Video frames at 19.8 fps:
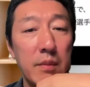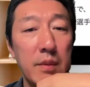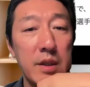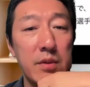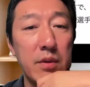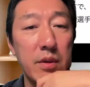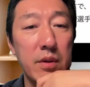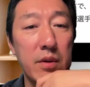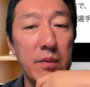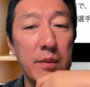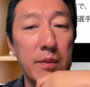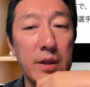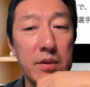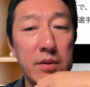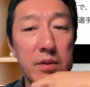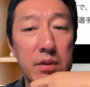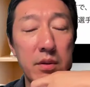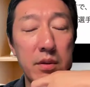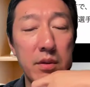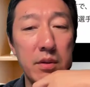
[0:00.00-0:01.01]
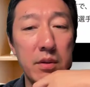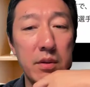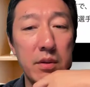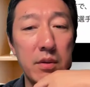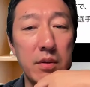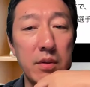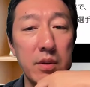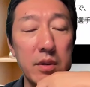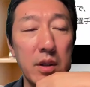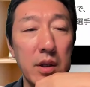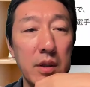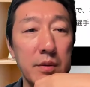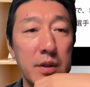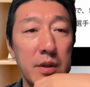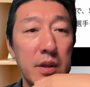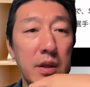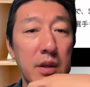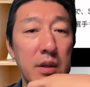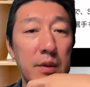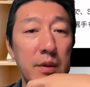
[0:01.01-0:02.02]
そこにコメントすると怒っちゃうかもし
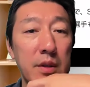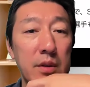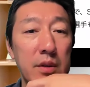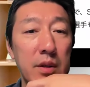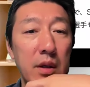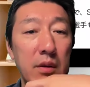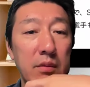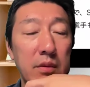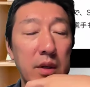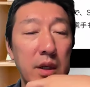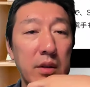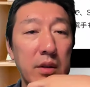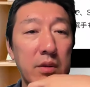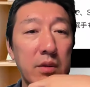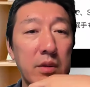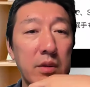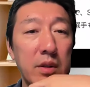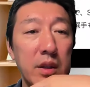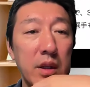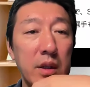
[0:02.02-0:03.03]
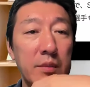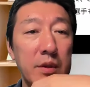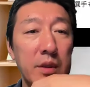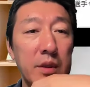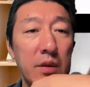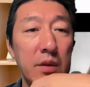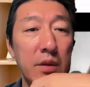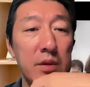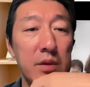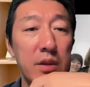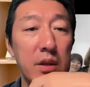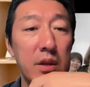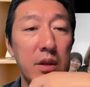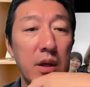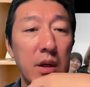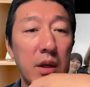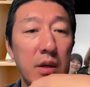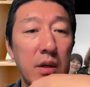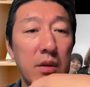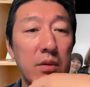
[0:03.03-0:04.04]
れないので、やんわりと DM で教えて
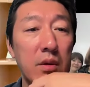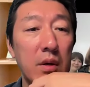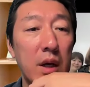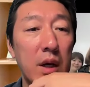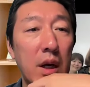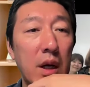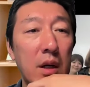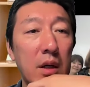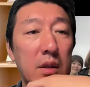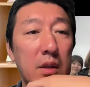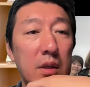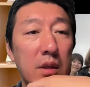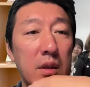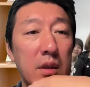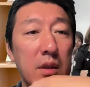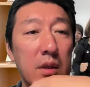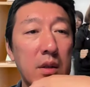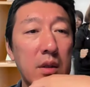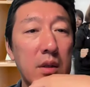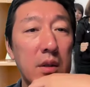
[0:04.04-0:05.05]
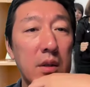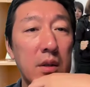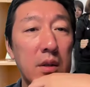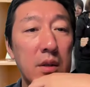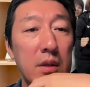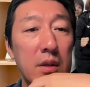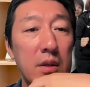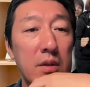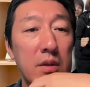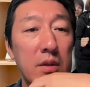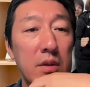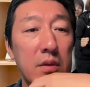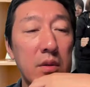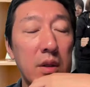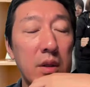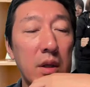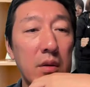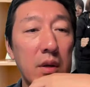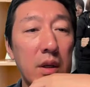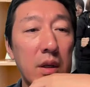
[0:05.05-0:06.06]
あげるとか、必要
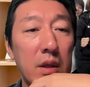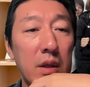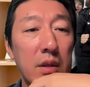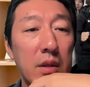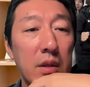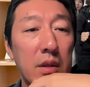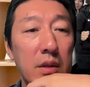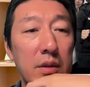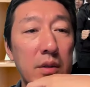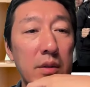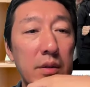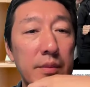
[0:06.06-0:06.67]
なのかなってい